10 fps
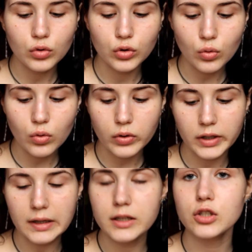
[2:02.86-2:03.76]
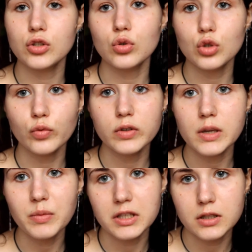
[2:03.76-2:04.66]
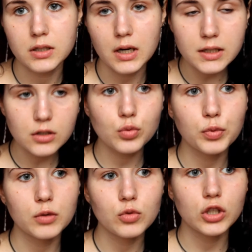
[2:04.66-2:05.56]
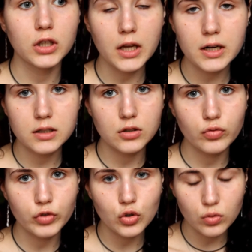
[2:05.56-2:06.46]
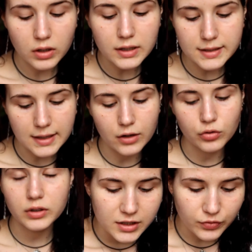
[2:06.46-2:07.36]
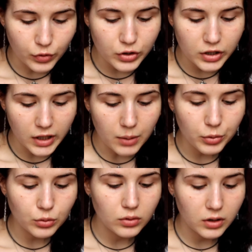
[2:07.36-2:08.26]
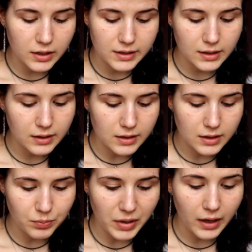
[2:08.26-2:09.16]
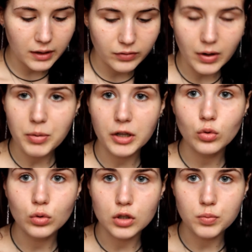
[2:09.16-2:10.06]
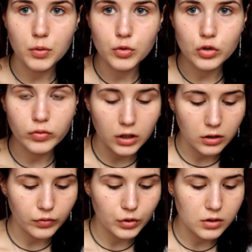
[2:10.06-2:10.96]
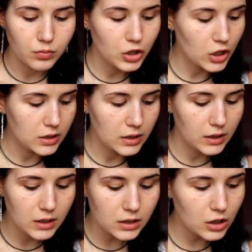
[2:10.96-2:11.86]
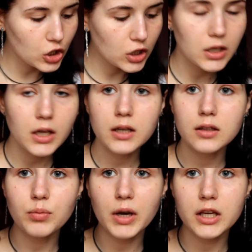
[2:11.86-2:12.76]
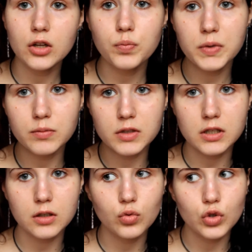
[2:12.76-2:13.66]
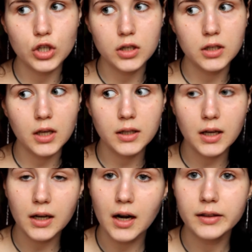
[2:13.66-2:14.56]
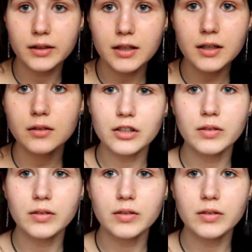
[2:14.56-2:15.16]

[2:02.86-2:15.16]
но я надеюсь, то, что вы заметите разницу, потому что я разницу вижу колоссальную. Сегодня я буду наносить на себя два продукта с помощью вот этой вот замечательной кисточки. Это мои любимцы уже неоднократные.